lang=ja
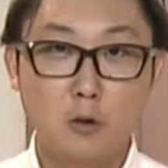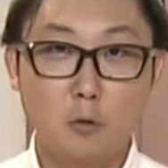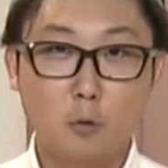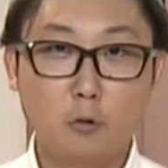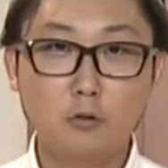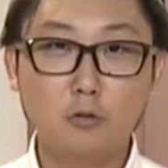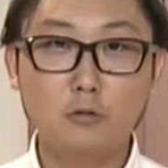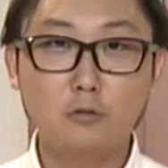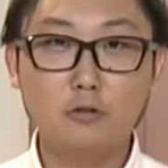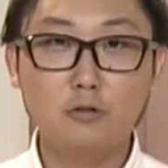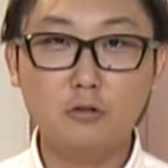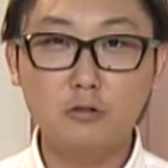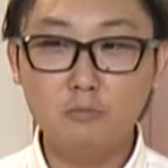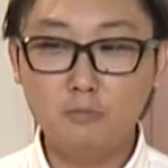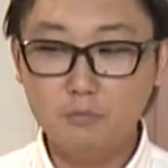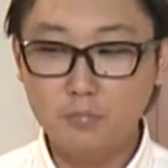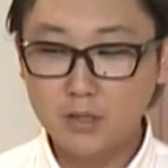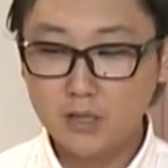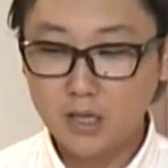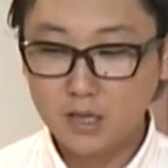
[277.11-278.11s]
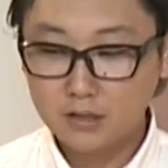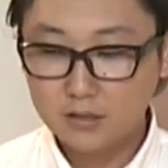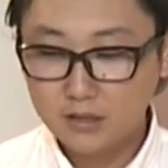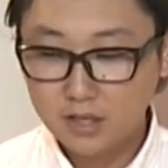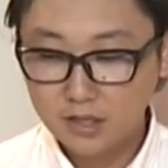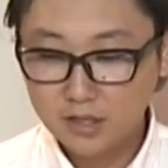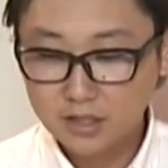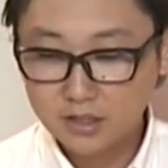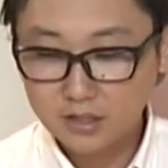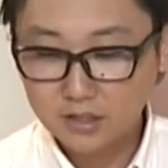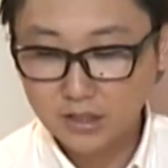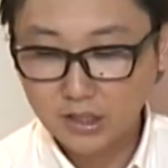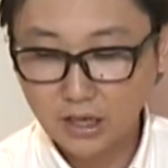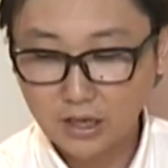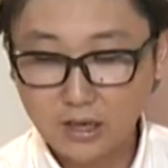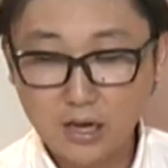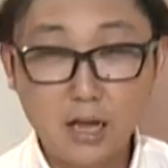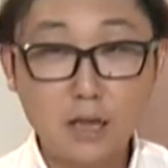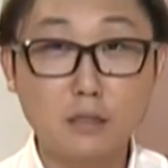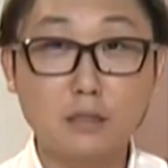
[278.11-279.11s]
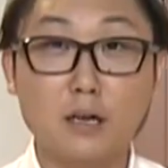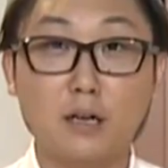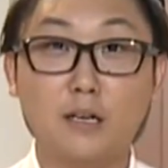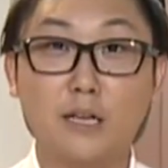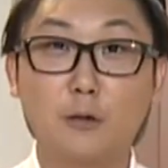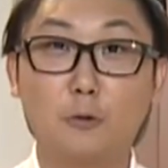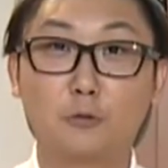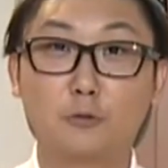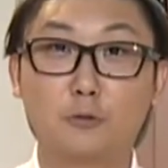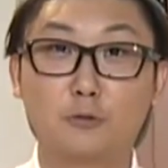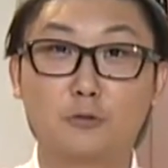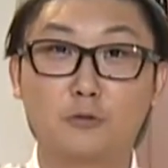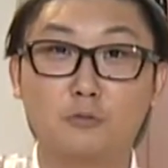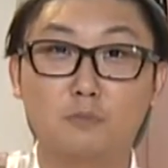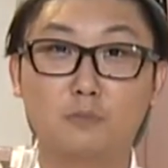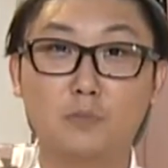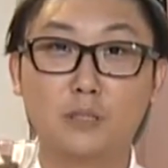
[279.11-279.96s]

この準備ができたら先ほど準